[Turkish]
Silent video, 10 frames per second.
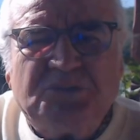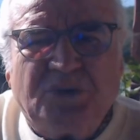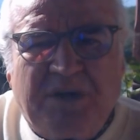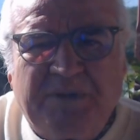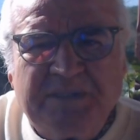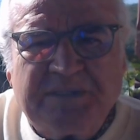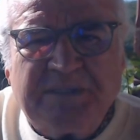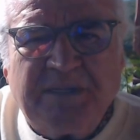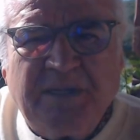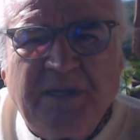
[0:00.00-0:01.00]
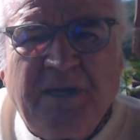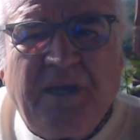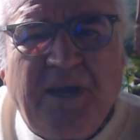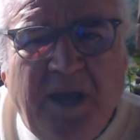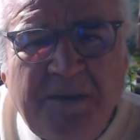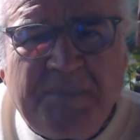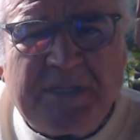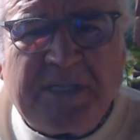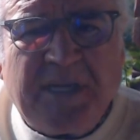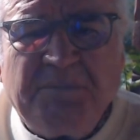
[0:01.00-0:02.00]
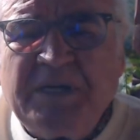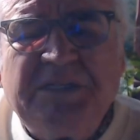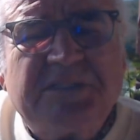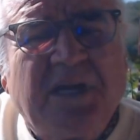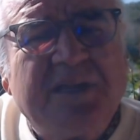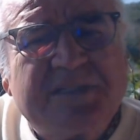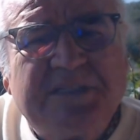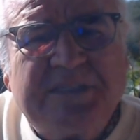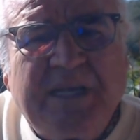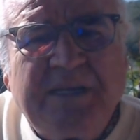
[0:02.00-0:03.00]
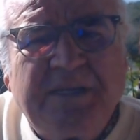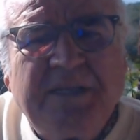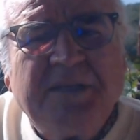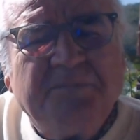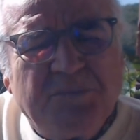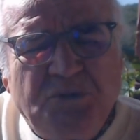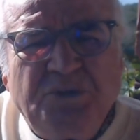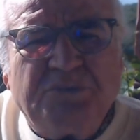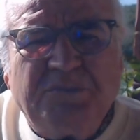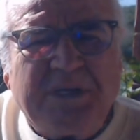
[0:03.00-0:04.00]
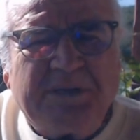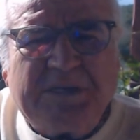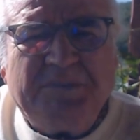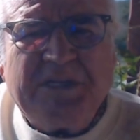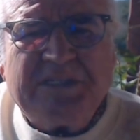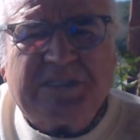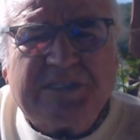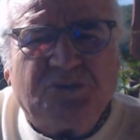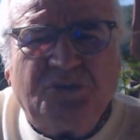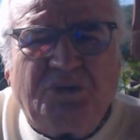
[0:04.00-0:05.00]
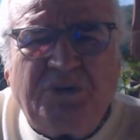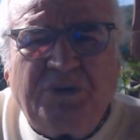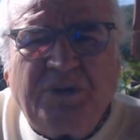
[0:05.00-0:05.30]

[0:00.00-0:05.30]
duramaz. Elbette bakınız aslında biliyorum bana kimleriniz kızıyor